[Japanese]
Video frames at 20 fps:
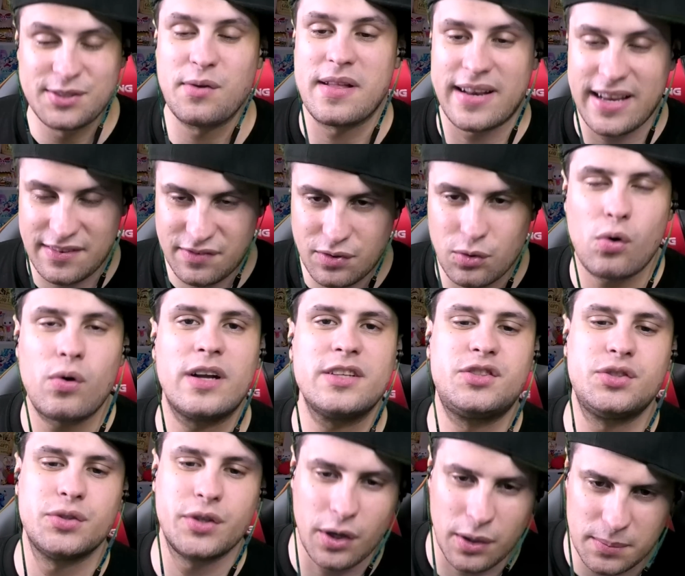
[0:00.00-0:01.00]
そうだね、そこ
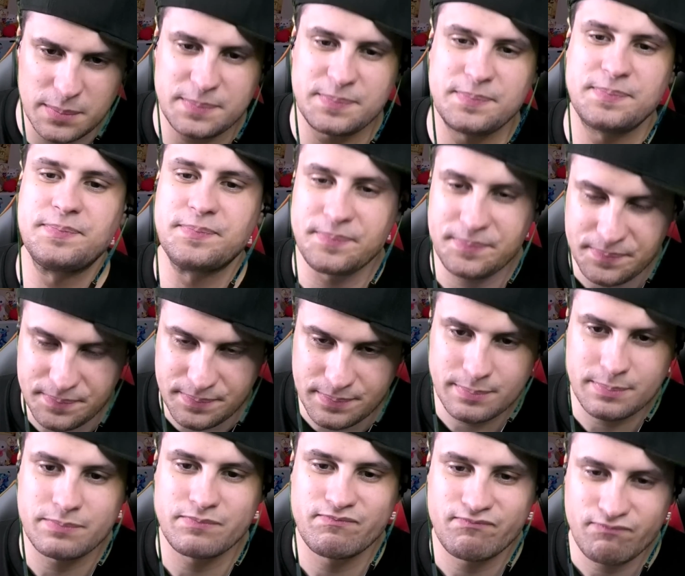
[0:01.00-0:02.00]
が重要。自分に
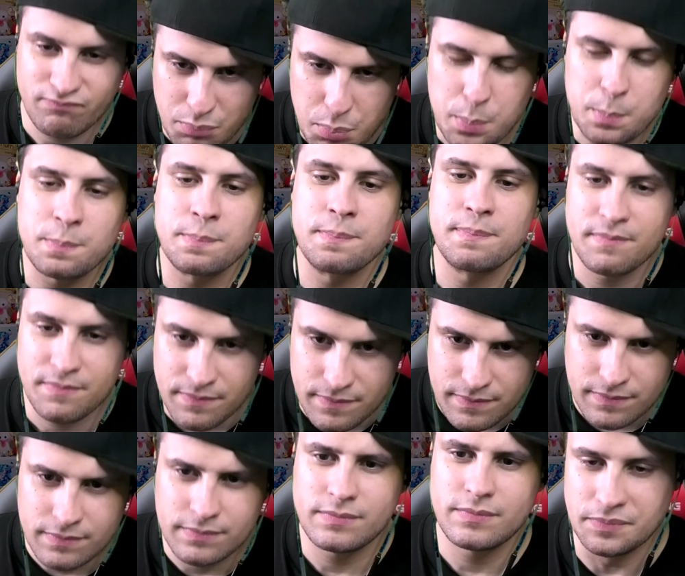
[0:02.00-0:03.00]
トスが上がるっていうの
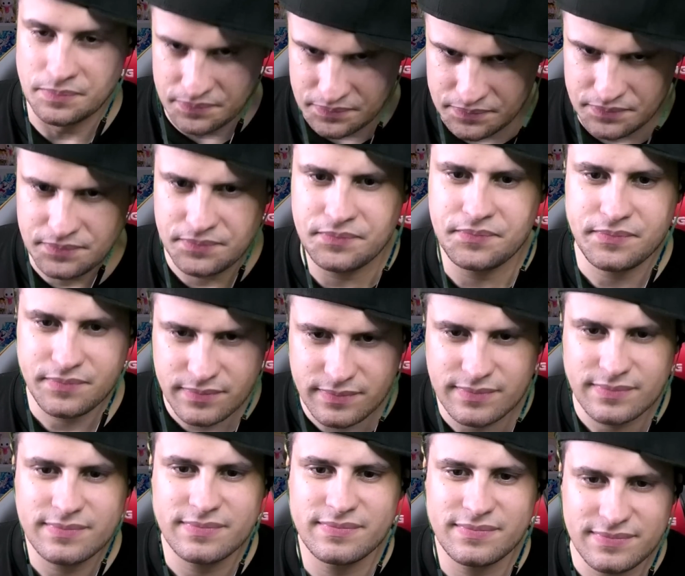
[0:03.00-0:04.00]
はスパイカーにとっ
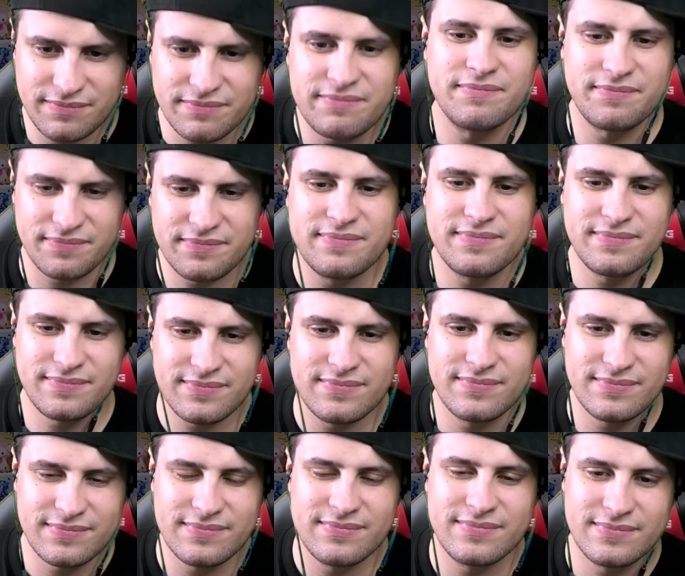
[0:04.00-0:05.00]
てそれだけで
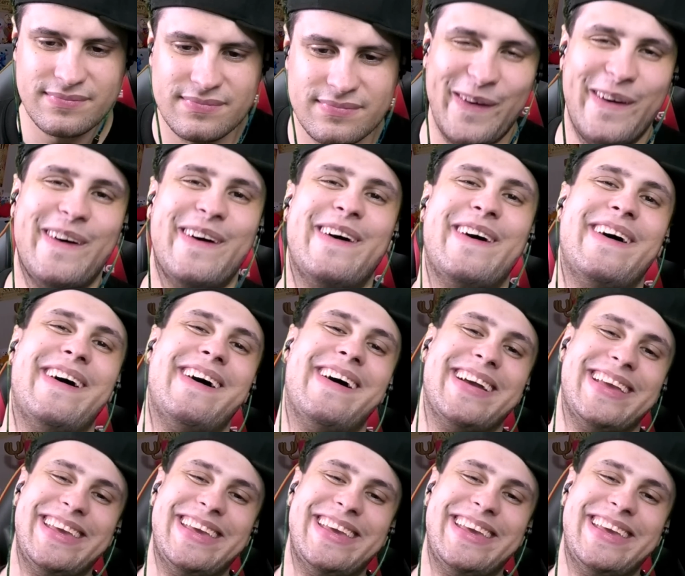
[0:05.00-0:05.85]
誇りだ。お